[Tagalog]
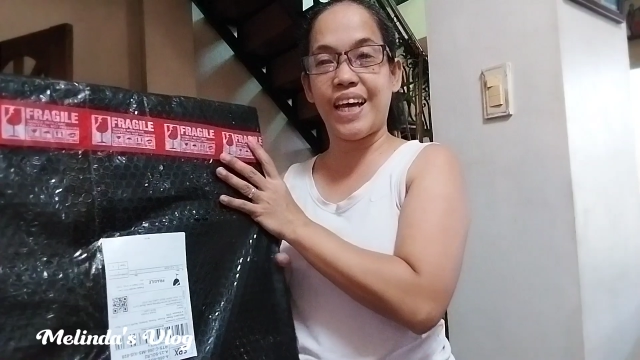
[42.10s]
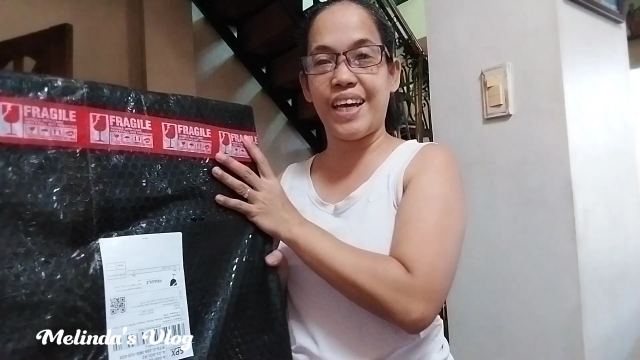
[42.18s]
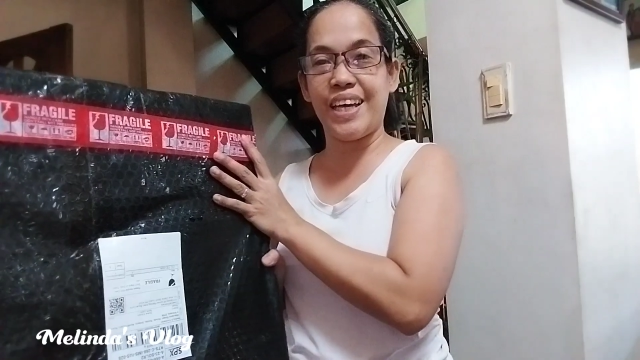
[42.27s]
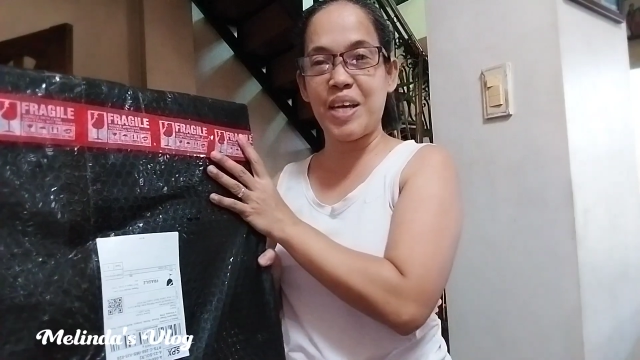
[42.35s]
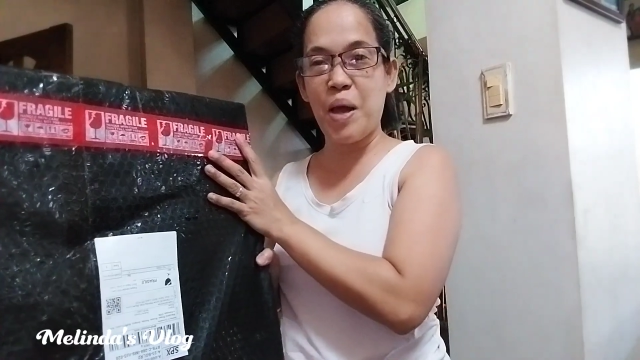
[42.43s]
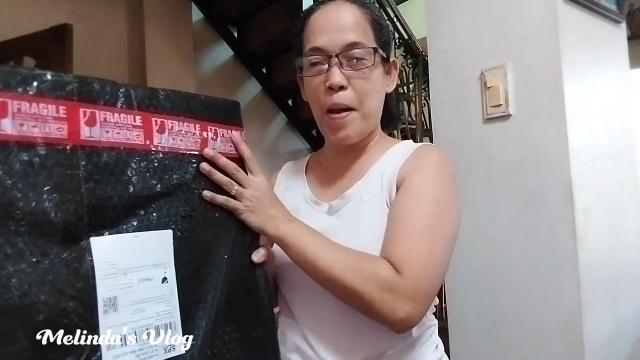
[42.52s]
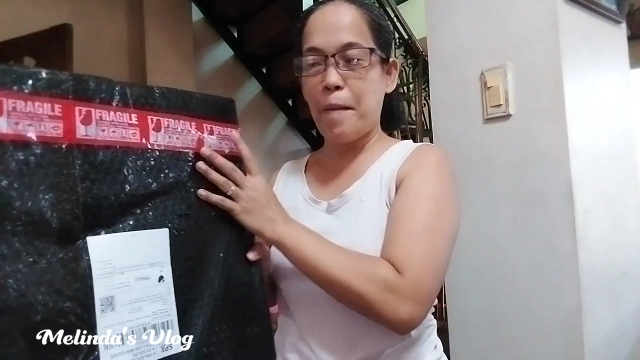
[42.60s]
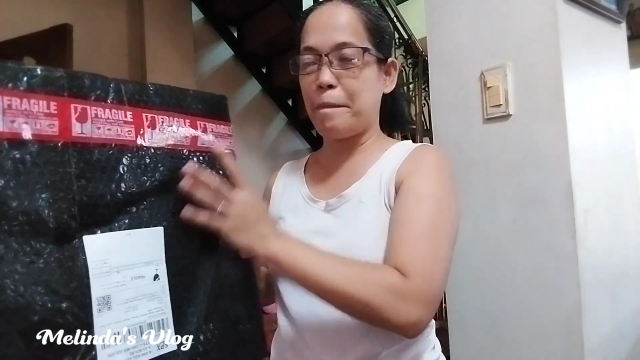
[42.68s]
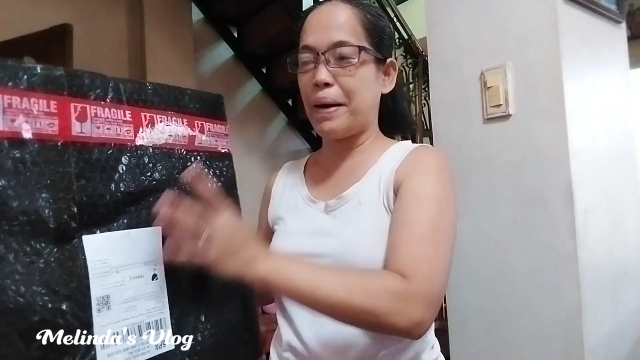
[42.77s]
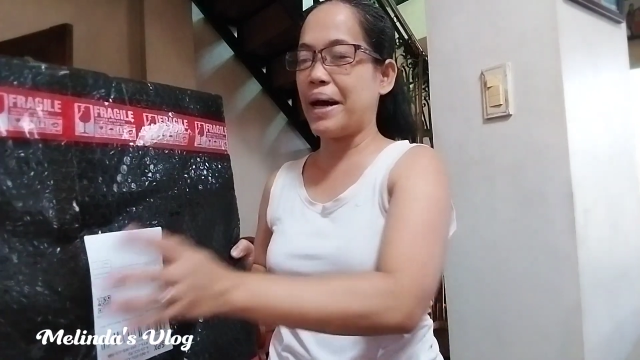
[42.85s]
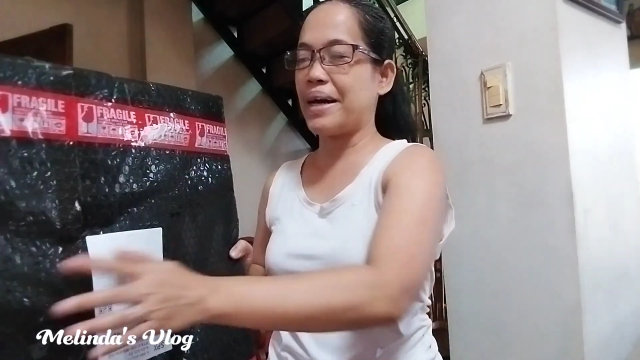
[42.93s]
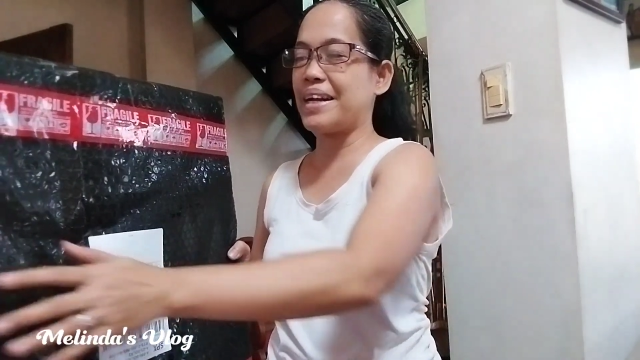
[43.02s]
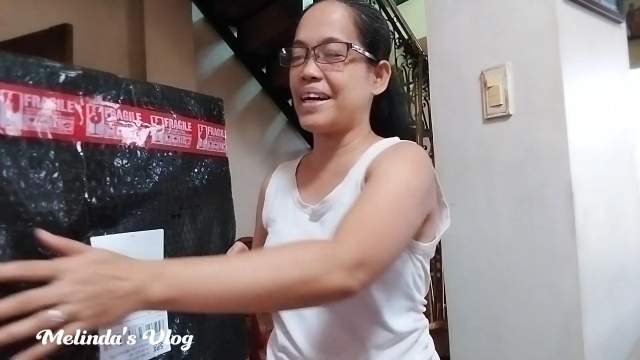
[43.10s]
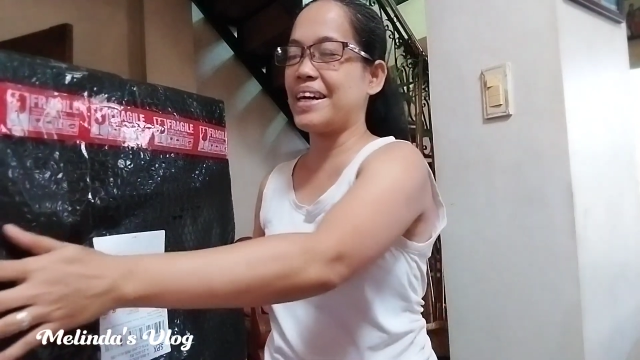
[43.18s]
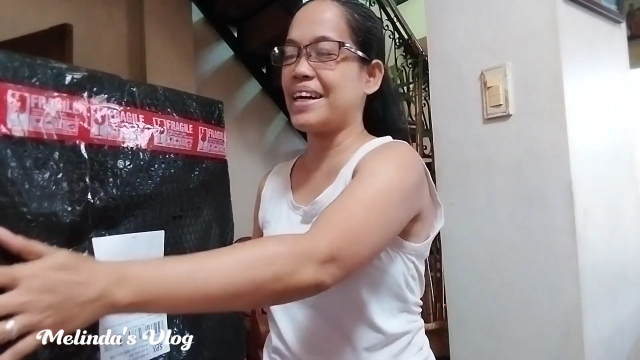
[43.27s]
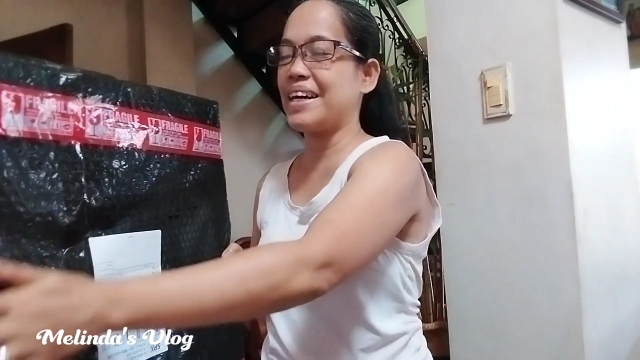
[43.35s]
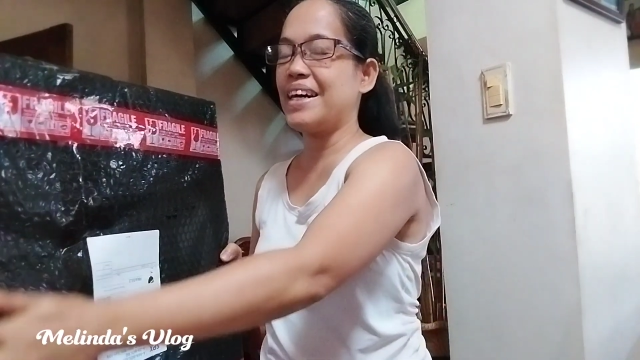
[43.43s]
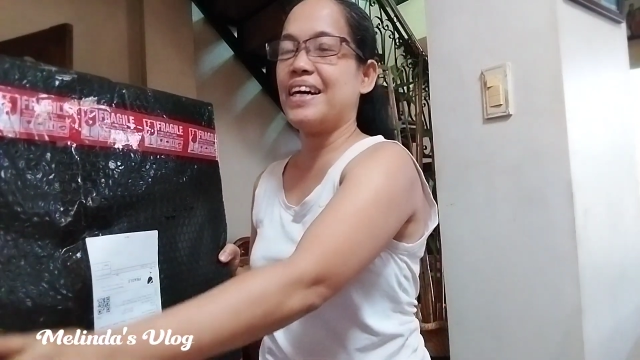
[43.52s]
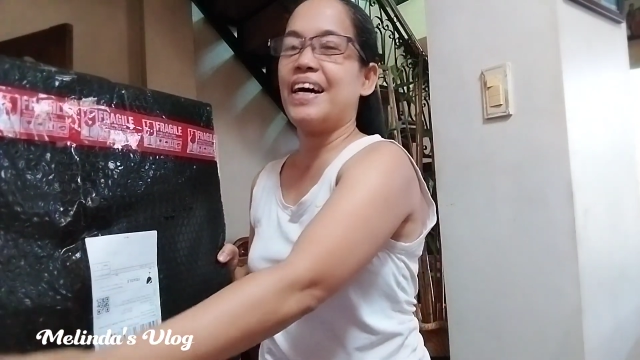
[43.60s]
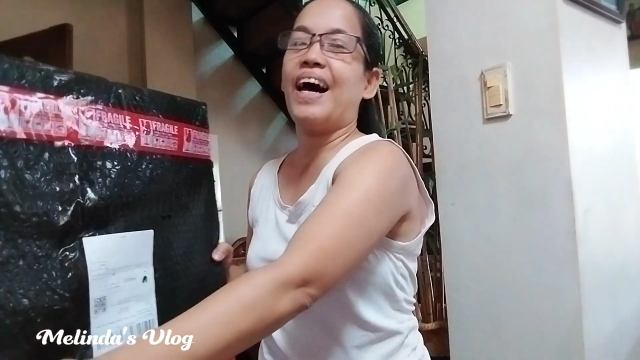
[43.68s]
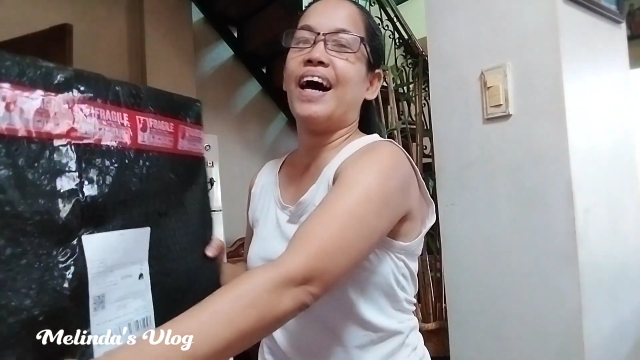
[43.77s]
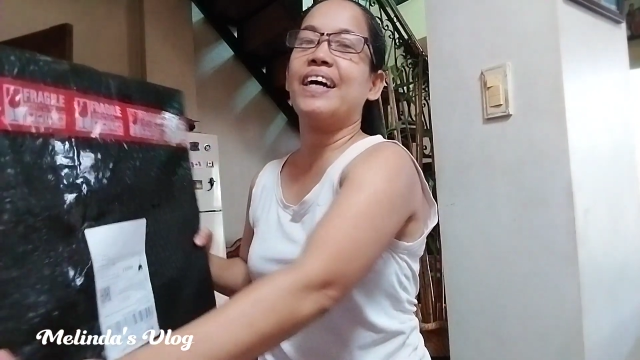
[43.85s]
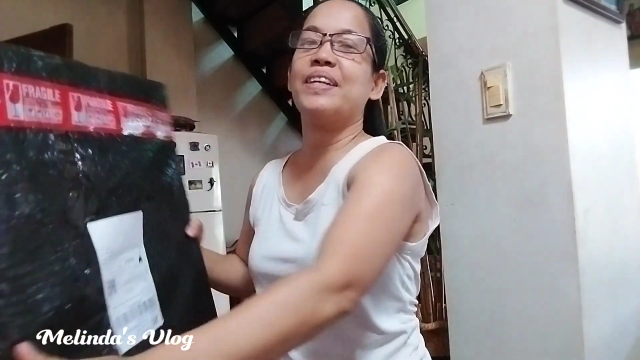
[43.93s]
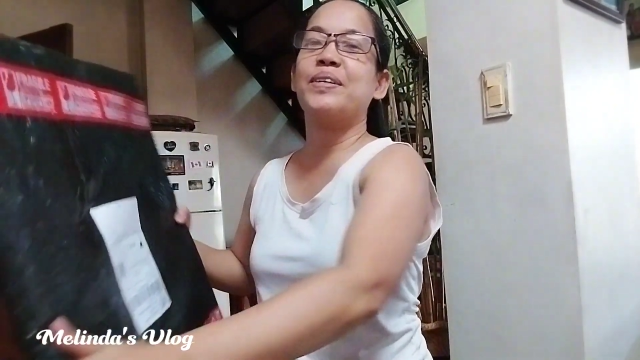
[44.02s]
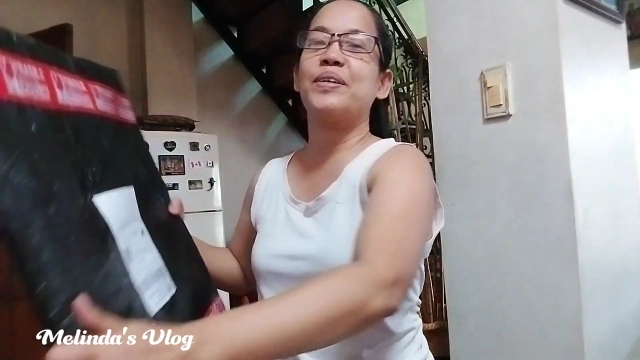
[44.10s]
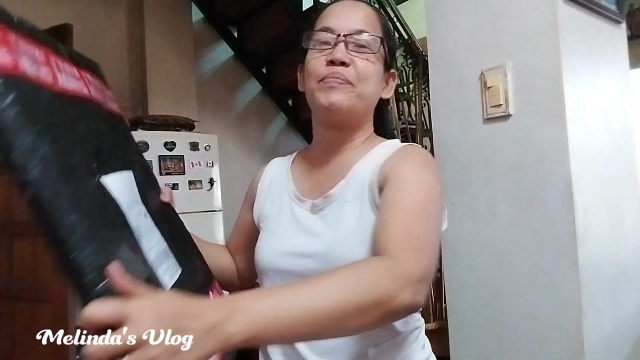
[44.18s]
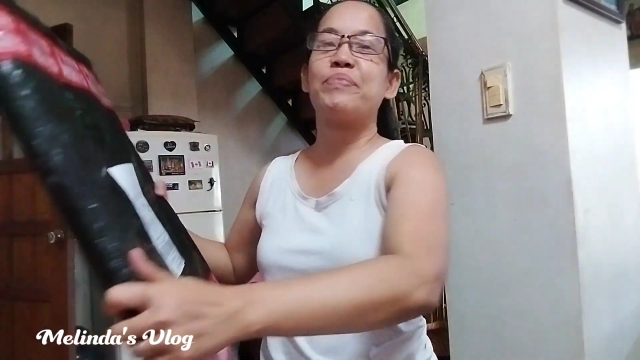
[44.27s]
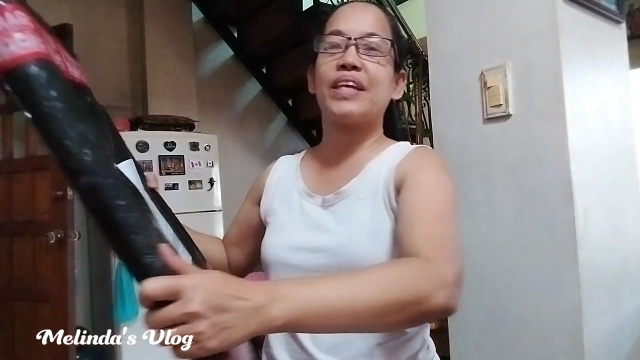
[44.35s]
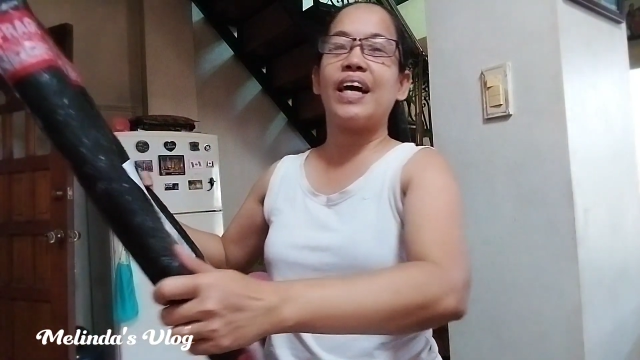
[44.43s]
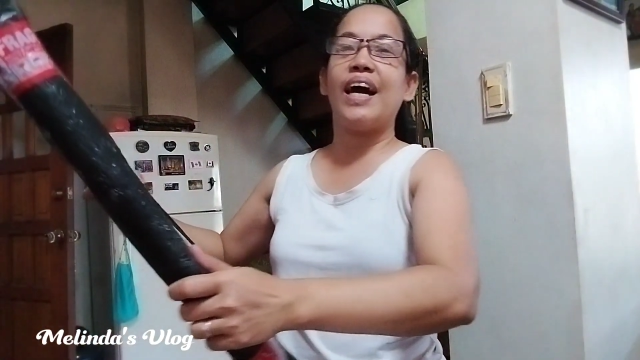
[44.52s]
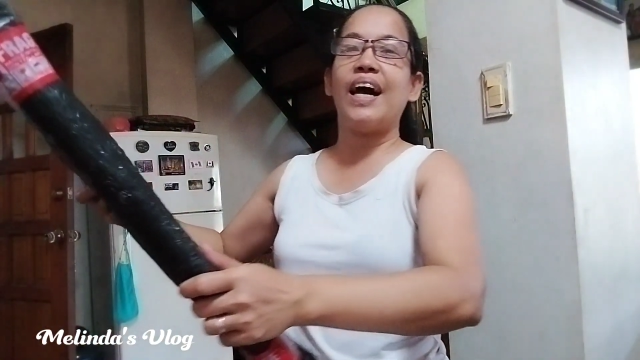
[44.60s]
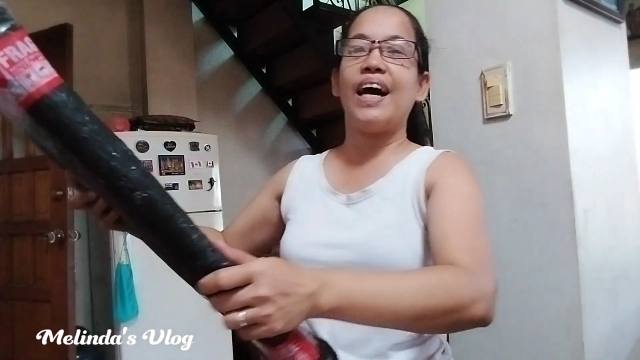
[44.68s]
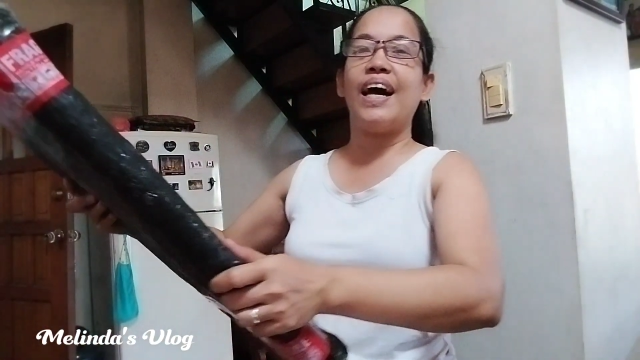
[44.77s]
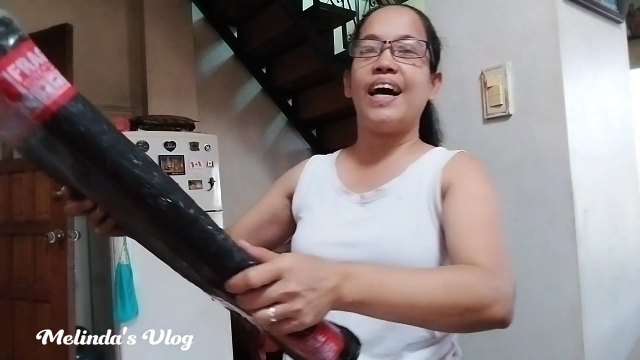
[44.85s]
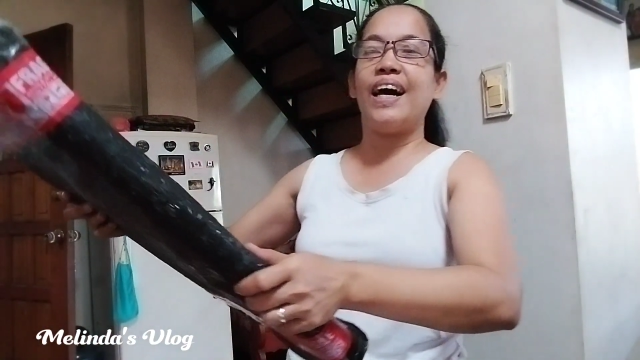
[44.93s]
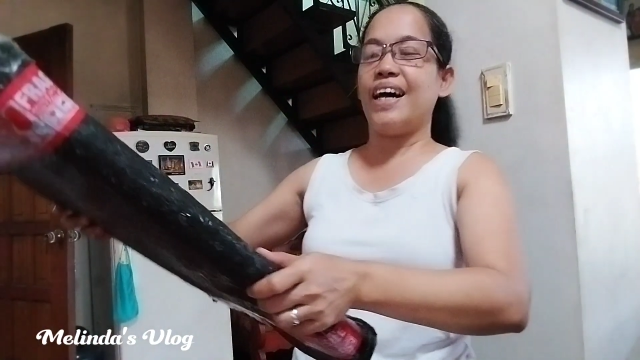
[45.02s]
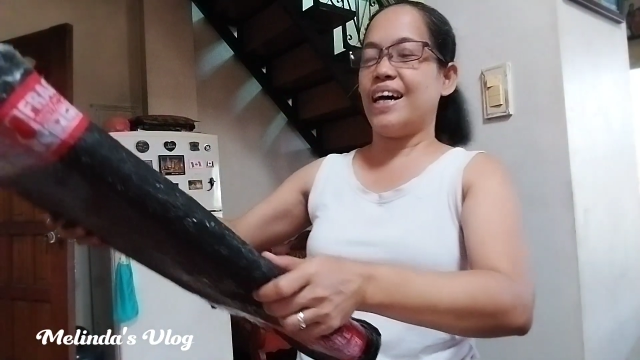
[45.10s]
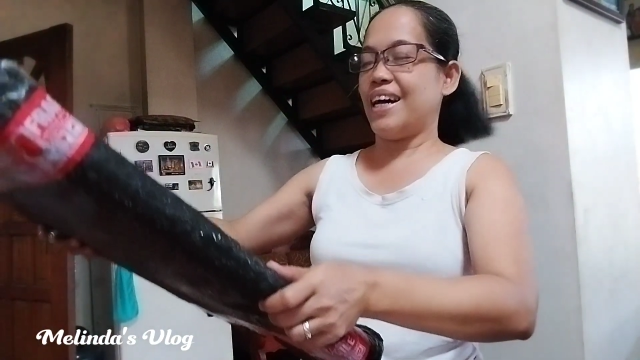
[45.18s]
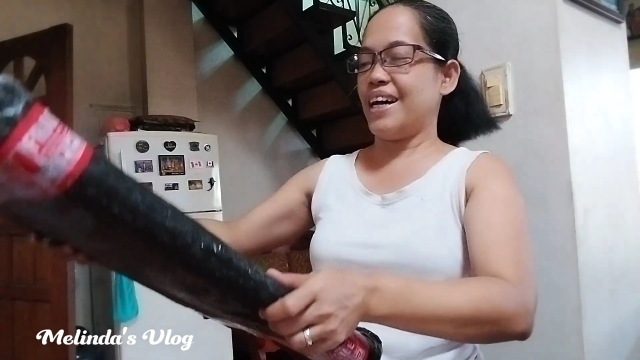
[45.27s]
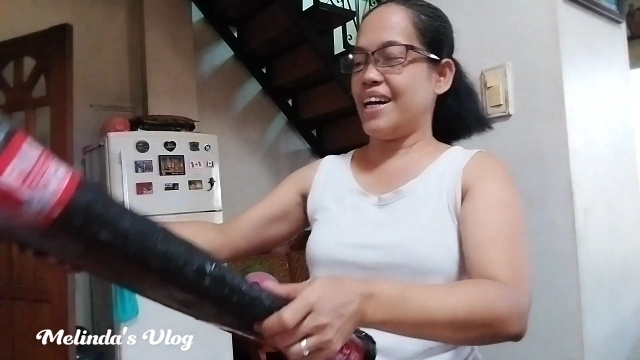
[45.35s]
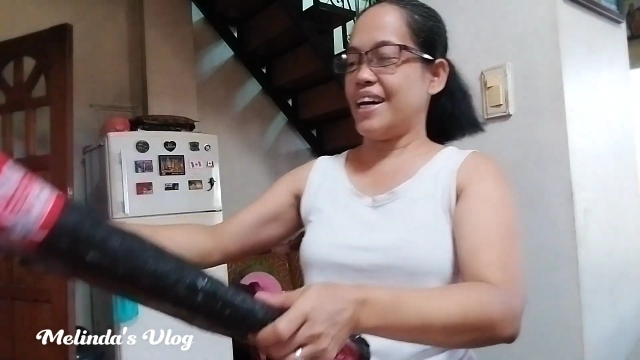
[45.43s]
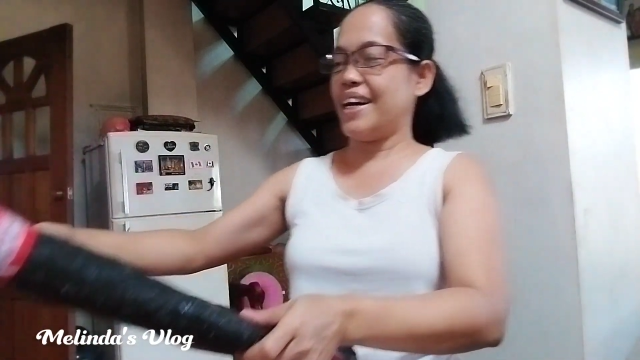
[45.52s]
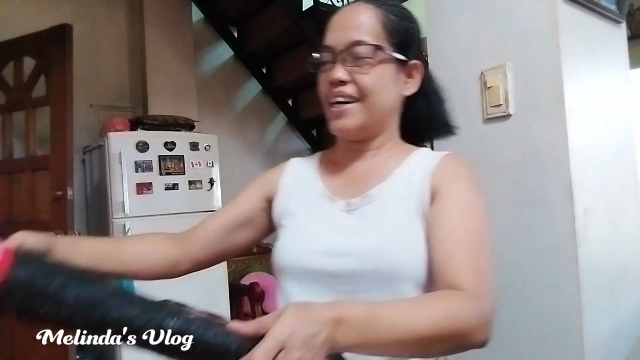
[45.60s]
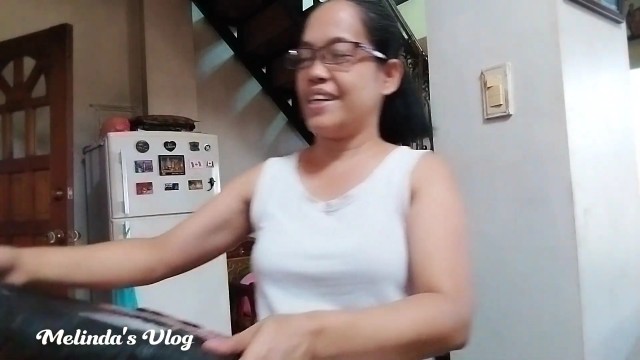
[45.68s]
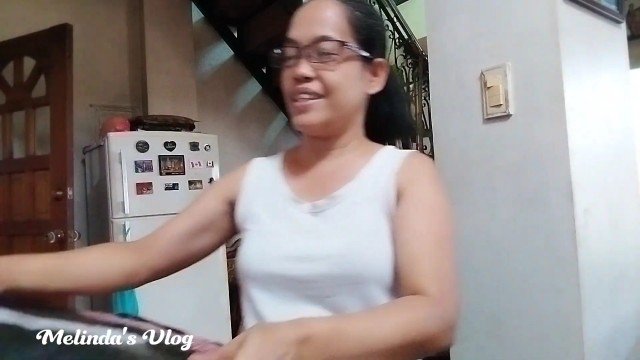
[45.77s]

ay parang ano uh,